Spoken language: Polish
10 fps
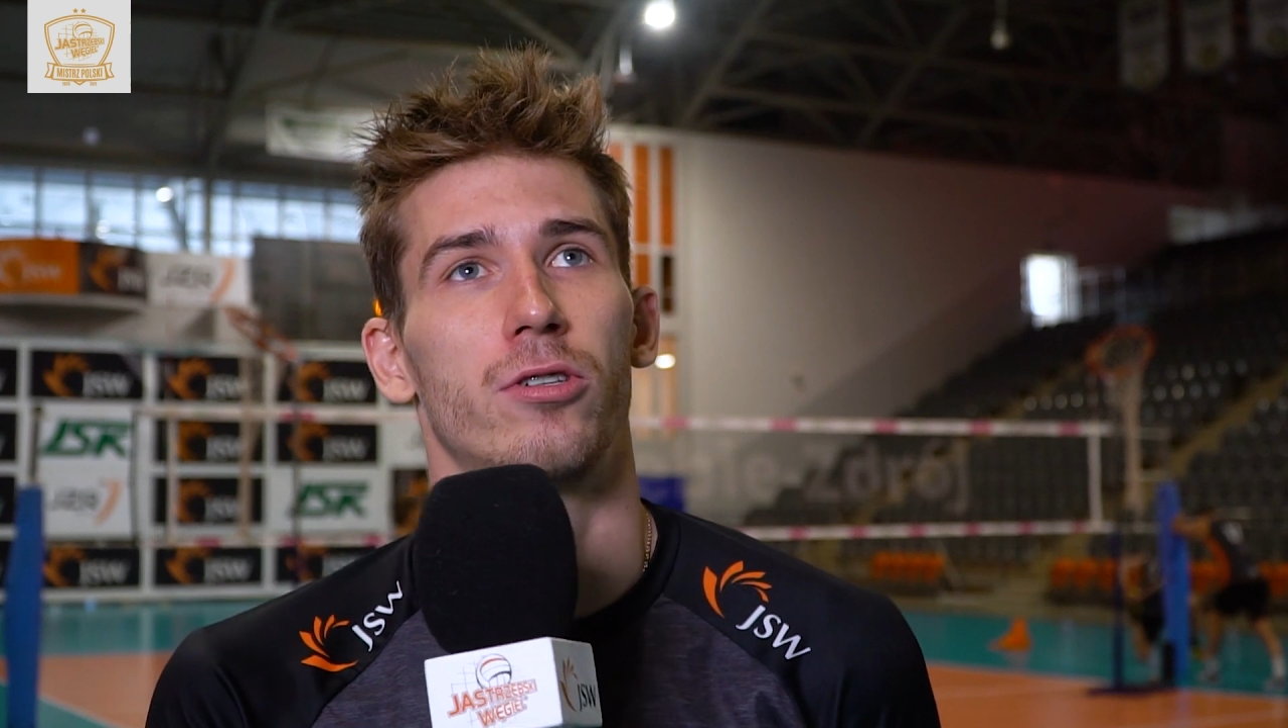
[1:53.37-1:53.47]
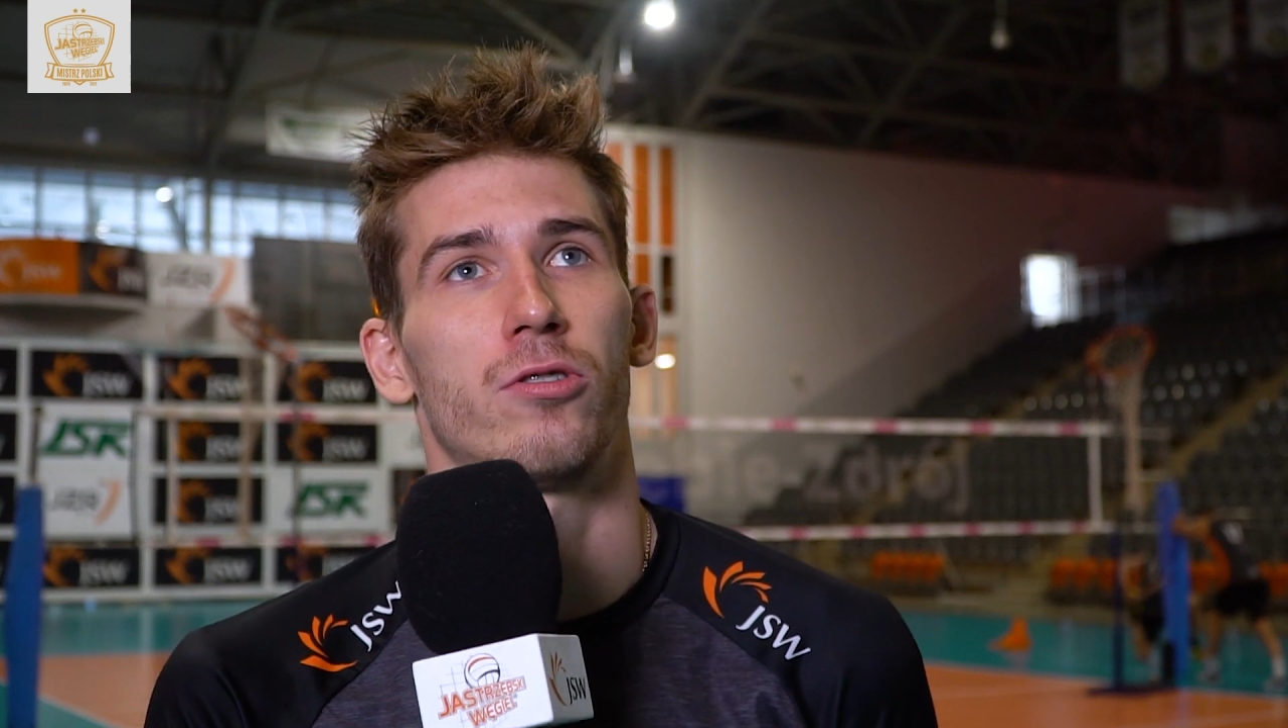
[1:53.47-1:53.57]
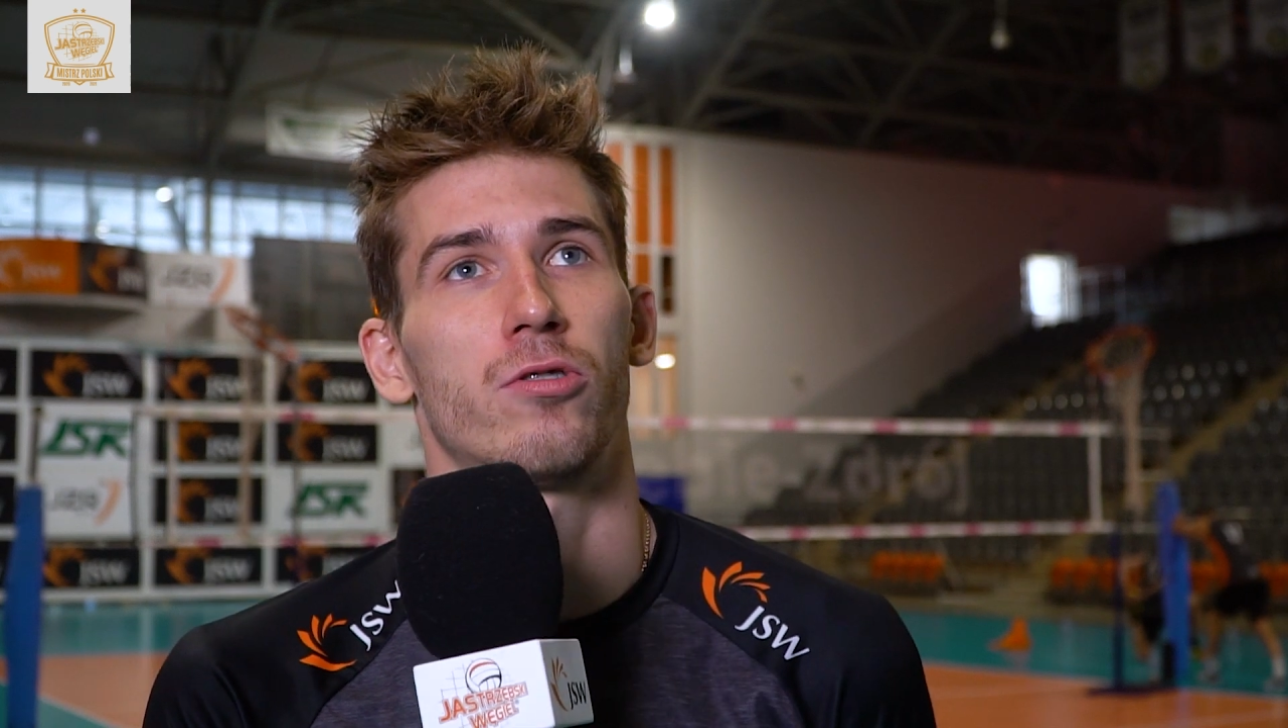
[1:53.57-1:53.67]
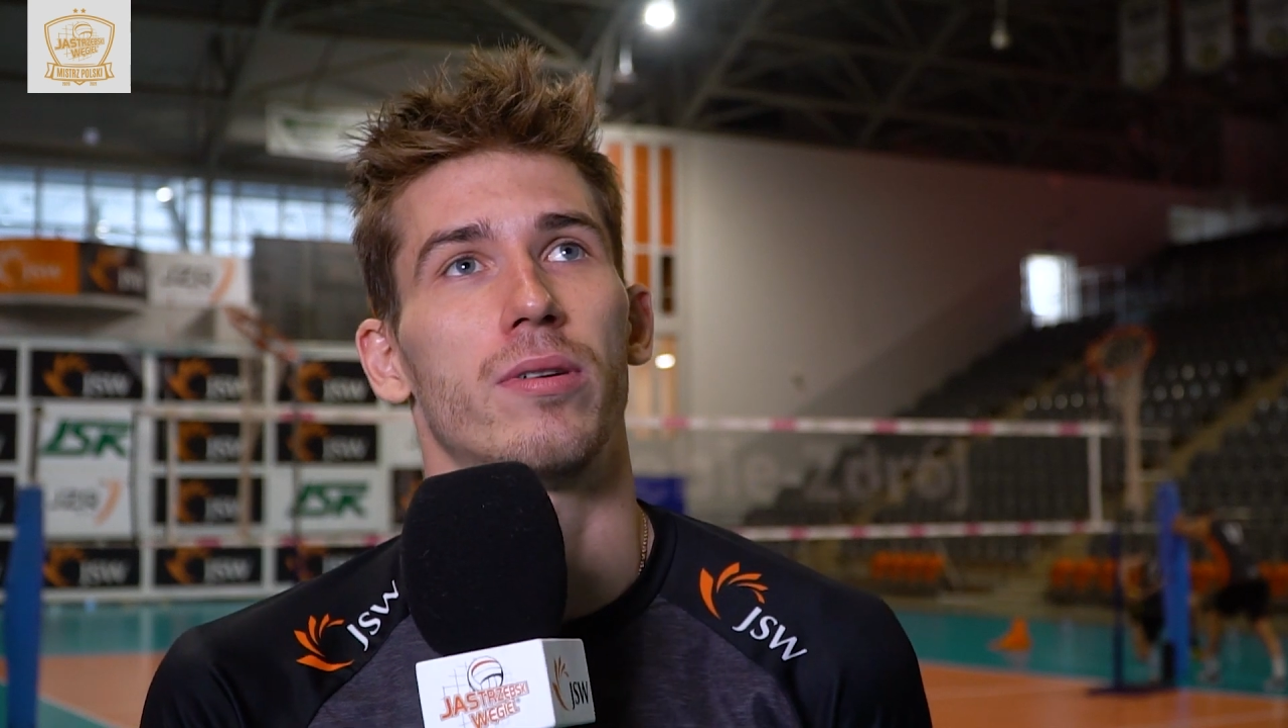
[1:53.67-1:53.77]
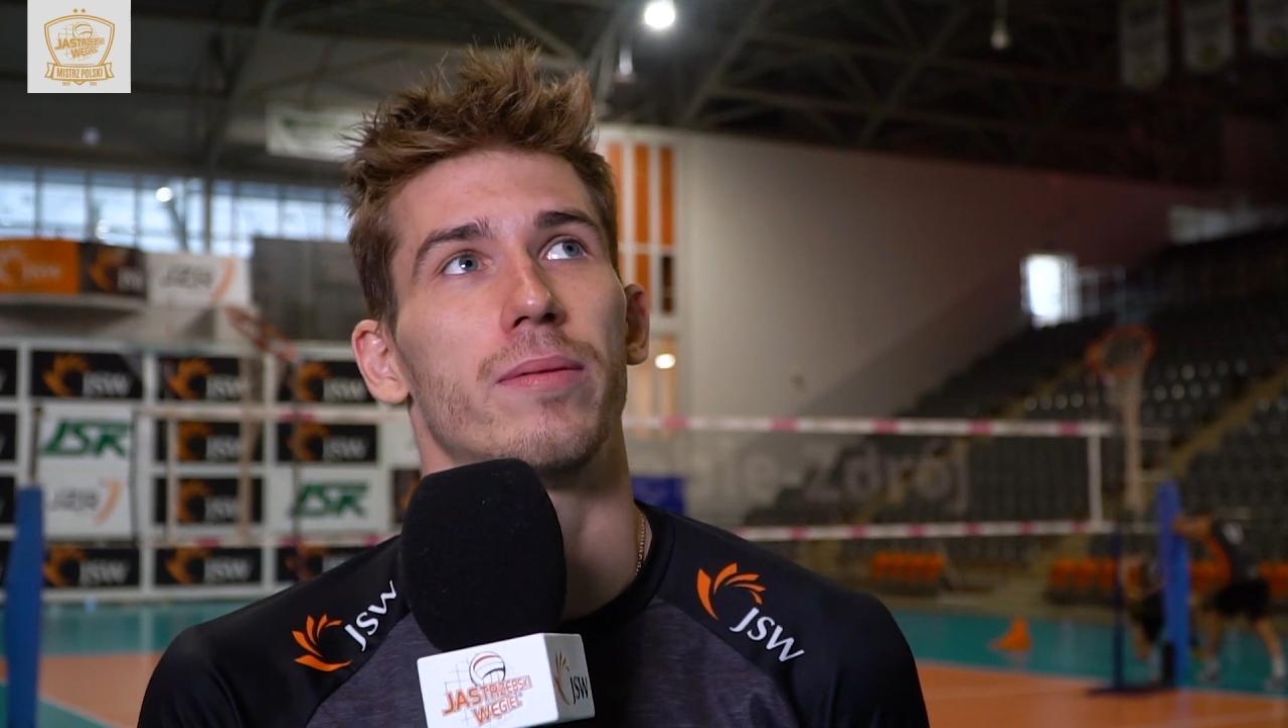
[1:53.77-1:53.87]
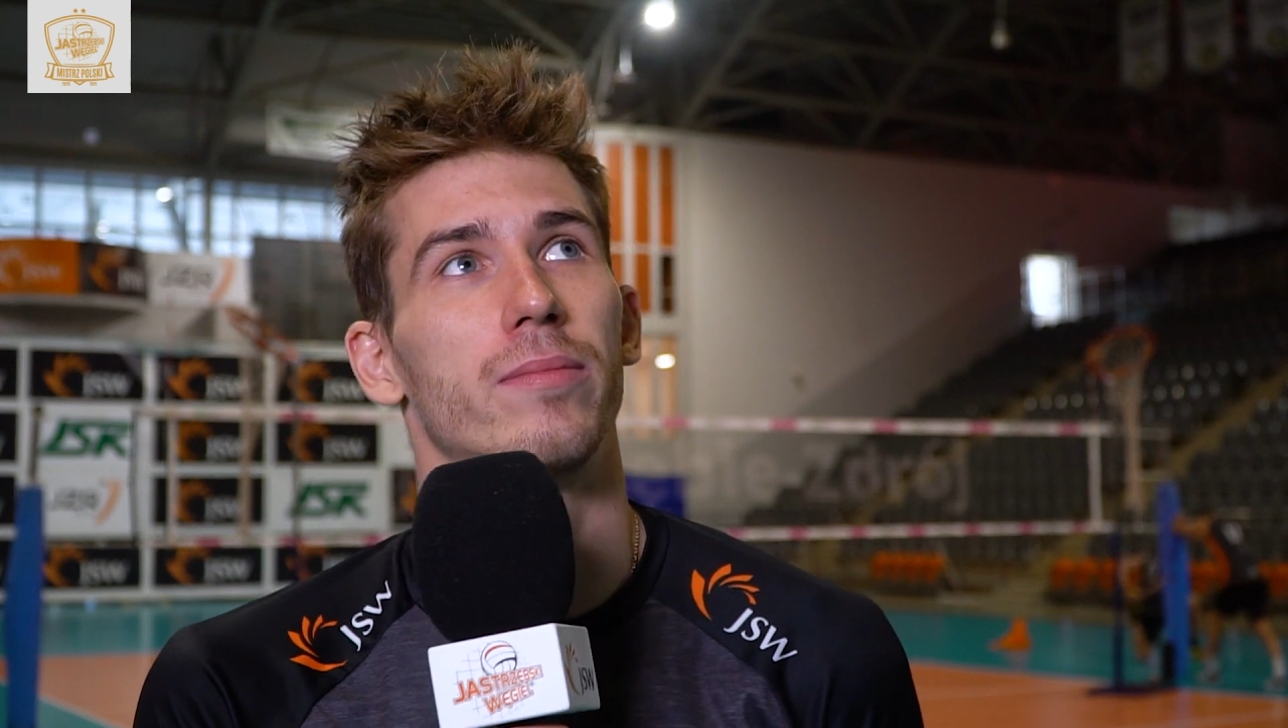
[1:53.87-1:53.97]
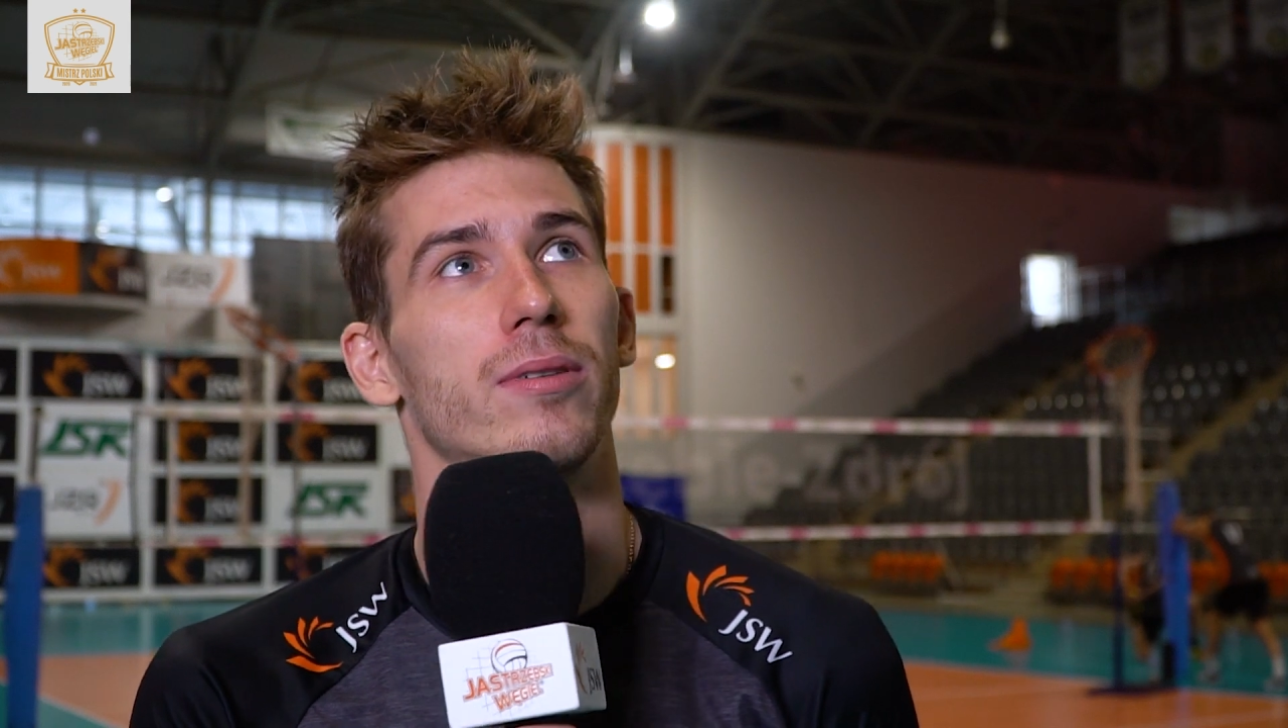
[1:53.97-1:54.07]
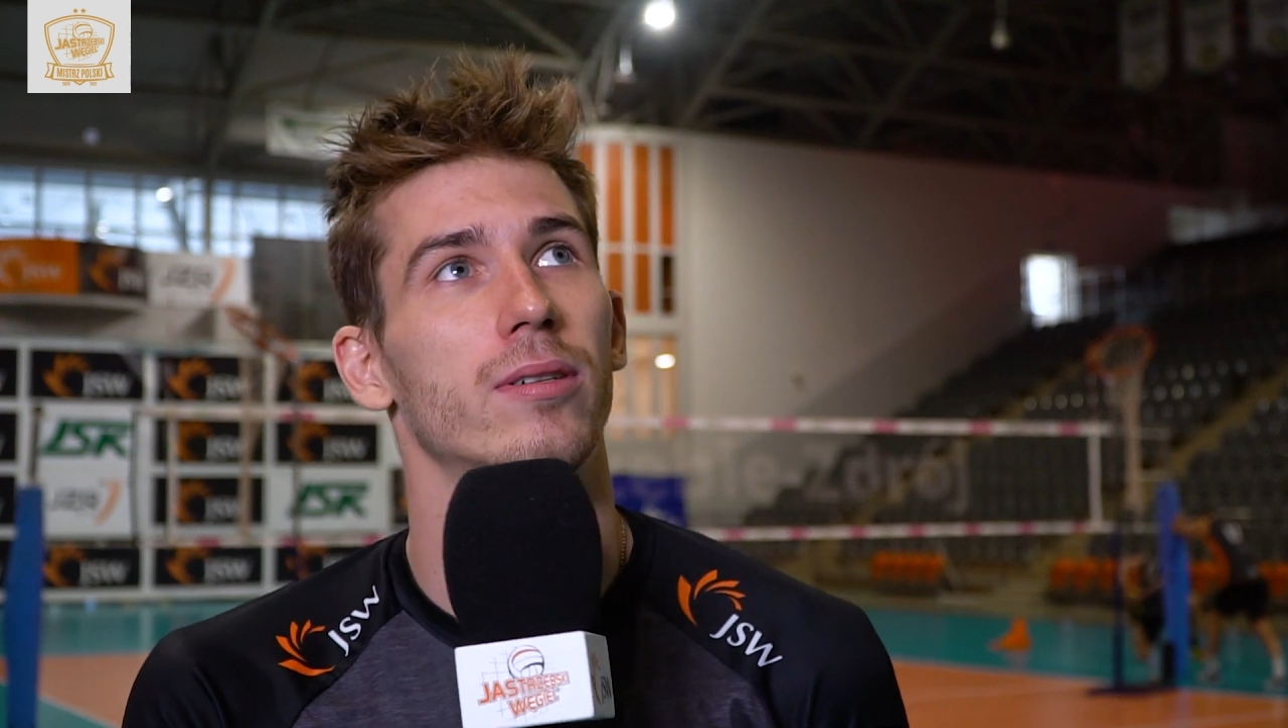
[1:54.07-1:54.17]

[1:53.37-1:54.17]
się czułem,